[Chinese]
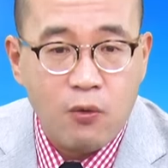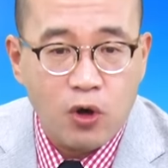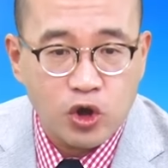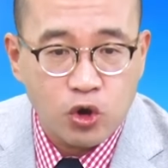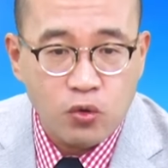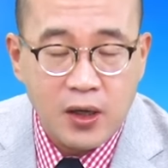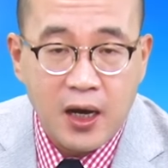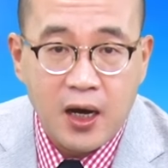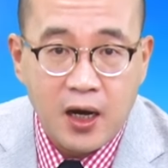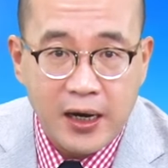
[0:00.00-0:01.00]
我出
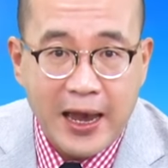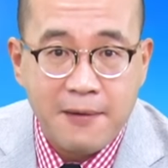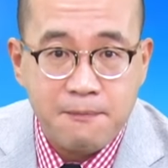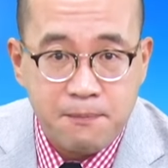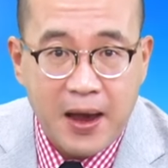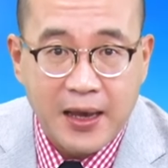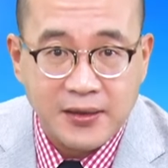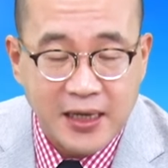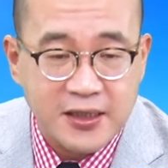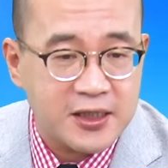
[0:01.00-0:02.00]
了
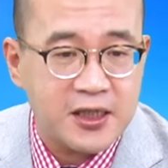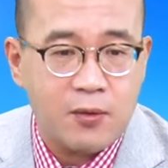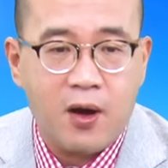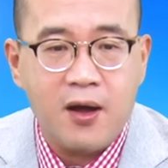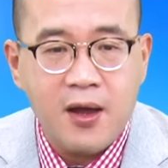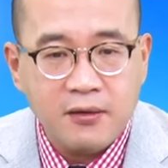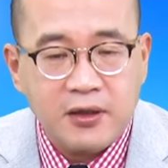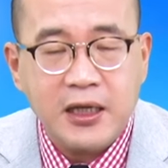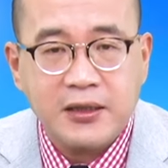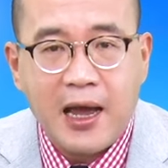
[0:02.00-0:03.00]
234，有没有？
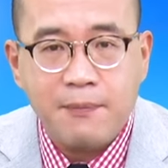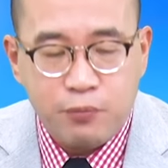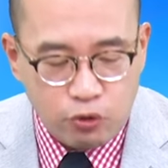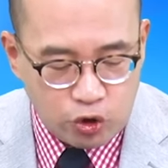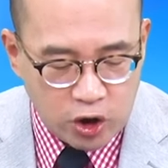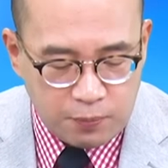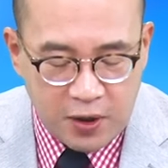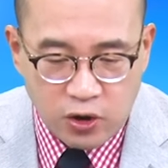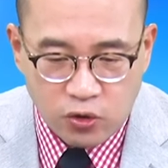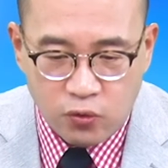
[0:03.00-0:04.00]
低档布局
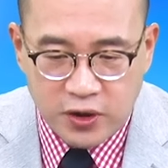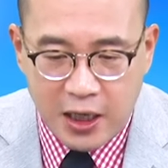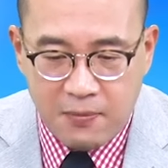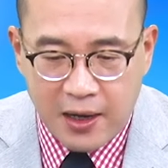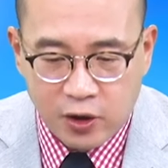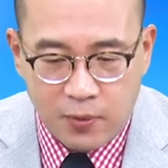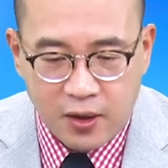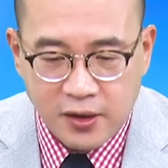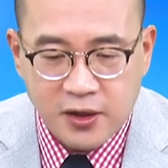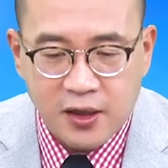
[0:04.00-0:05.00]
喷出解码，好不好？
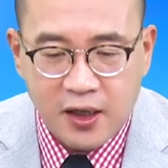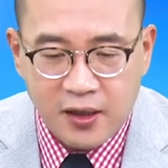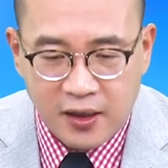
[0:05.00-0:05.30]
你就是这个